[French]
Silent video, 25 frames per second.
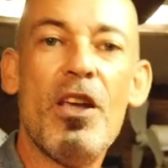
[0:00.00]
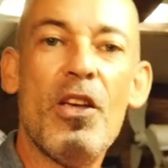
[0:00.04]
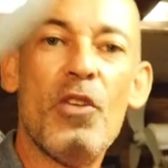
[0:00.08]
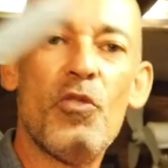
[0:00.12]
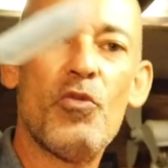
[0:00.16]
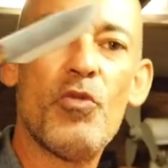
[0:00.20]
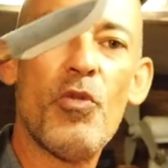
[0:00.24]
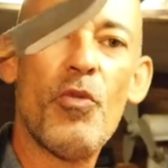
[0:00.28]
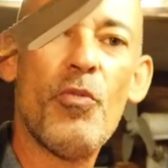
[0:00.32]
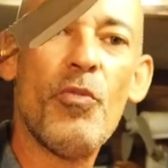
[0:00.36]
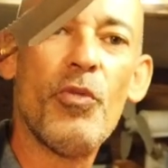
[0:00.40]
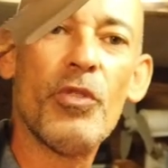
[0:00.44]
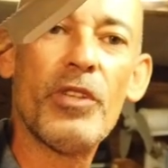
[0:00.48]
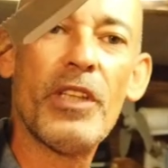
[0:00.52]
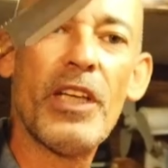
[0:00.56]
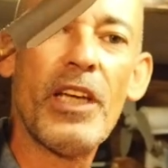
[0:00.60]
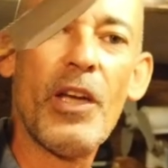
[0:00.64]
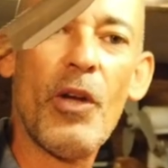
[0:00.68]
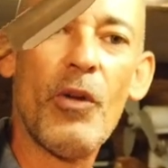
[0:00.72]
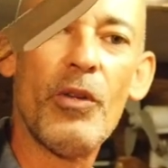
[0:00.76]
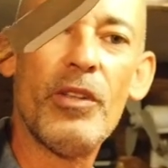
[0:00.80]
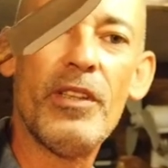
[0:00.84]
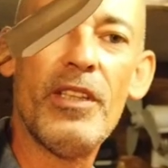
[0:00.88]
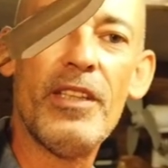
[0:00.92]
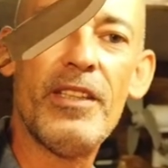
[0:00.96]
Je vais vous montrer
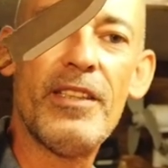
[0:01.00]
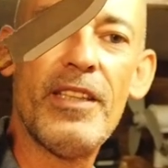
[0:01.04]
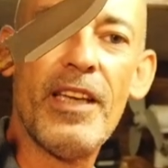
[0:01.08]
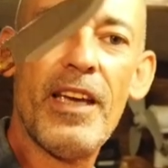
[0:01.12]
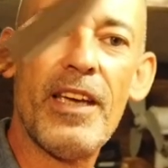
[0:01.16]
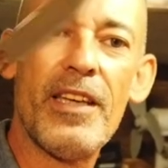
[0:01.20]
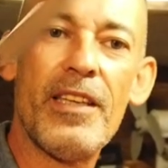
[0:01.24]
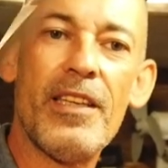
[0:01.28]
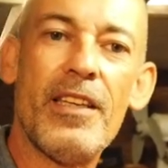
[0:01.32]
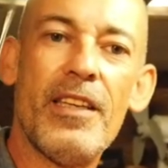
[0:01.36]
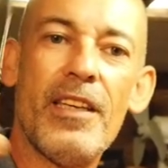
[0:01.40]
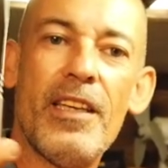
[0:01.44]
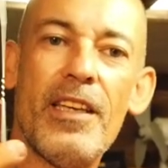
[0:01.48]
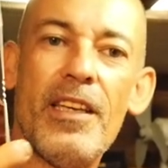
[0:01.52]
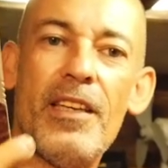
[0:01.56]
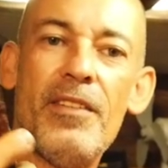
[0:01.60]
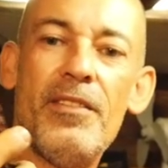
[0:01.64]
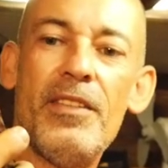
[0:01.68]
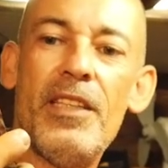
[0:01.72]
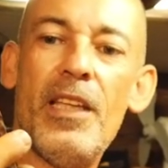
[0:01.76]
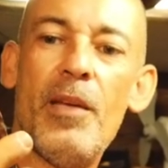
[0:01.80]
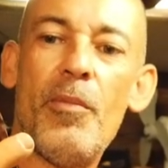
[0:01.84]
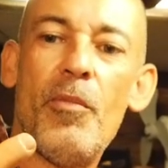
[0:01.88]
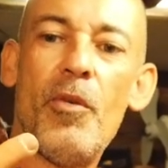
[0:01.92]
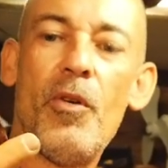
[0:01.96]
en détail
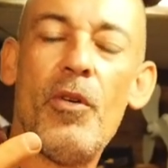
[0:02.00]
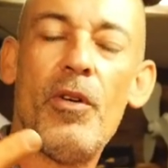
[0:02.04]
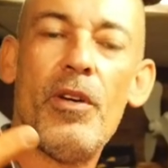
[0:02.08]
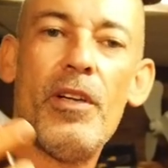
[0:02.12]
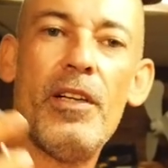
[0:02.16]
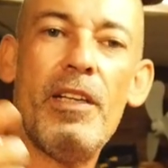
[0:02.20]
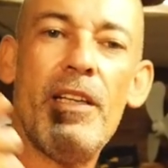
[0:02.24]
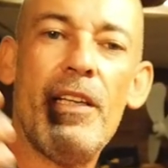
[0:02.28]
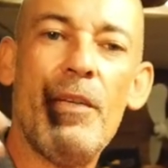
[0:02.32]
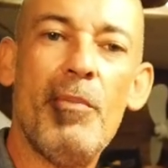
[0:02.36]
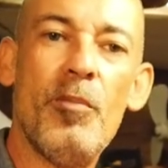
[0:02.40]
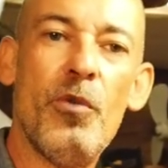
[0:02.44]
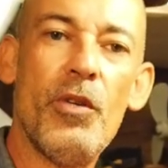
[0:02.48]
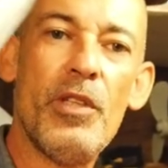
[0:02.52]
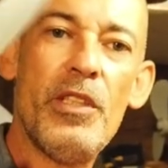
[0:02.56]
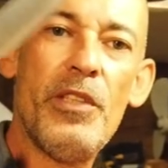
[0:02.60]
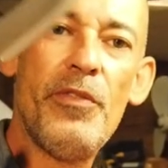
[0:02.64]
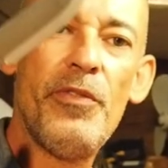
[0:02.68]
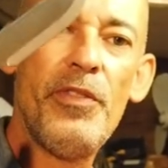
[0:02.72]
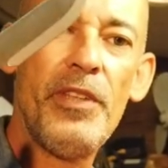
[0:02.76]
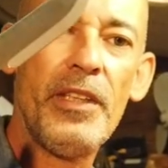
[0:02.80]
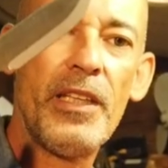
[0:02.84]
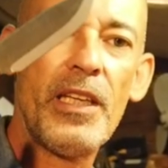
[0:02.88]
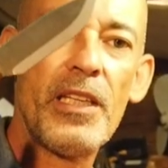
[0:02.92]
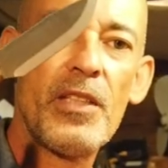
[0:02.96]
évidemment les
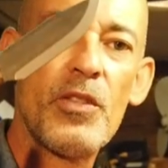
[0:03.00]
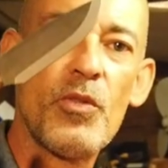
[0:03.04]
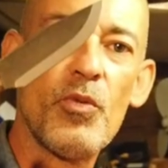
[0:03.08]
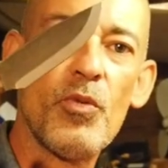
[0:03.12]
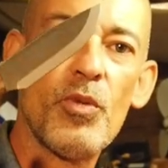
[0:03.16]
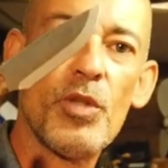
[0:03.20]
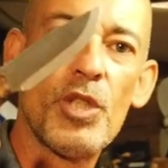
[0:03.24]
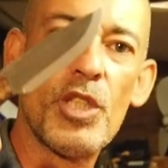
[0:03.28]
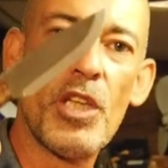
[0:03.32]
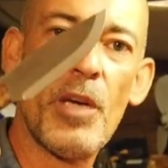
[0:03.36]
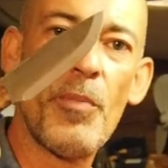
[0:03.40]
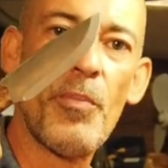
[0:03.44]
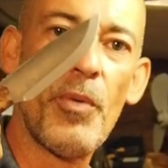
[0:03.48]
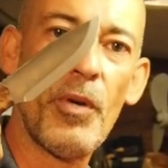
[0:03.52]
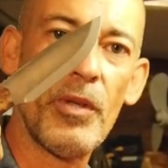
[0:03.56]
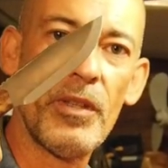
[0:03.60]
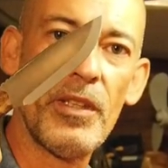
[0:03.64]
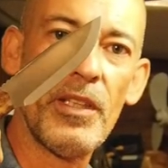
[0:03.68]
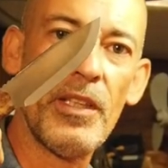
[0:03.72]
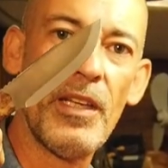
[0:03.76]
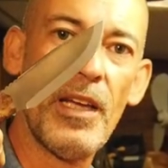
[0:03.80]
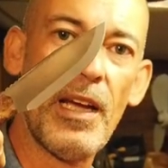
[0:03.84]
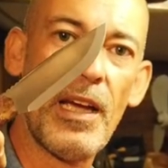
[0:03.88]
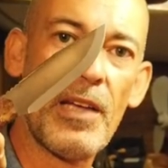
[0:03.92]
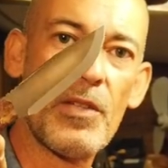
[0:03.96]
modifications que j'ai
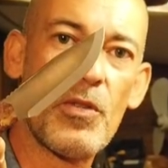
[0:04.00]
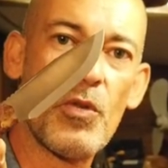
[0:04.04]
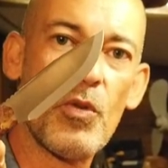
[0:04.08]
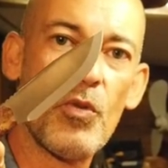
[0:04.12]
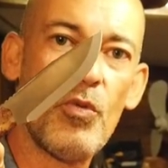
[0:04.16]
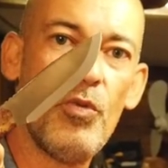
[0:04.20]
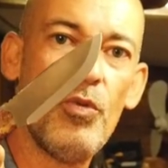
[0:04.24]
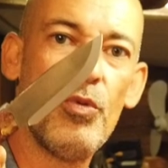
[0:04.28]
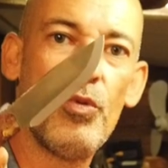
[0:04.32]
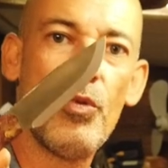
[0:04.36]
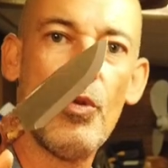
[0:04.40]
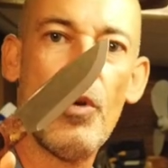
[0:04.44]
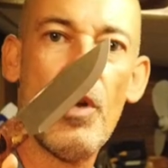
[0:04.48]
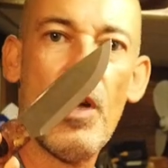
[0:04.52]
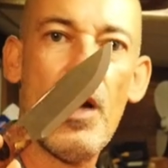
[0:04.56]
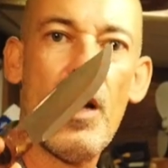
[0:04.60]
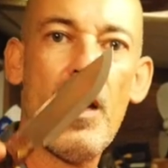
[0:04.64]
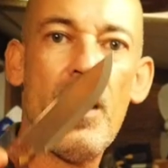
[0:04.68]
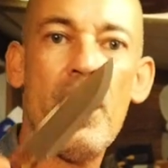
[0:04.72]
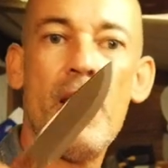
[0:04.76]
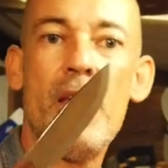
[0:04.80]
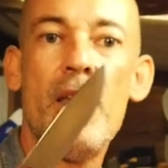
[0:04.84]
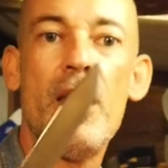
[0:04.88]
apportées à ce couteau là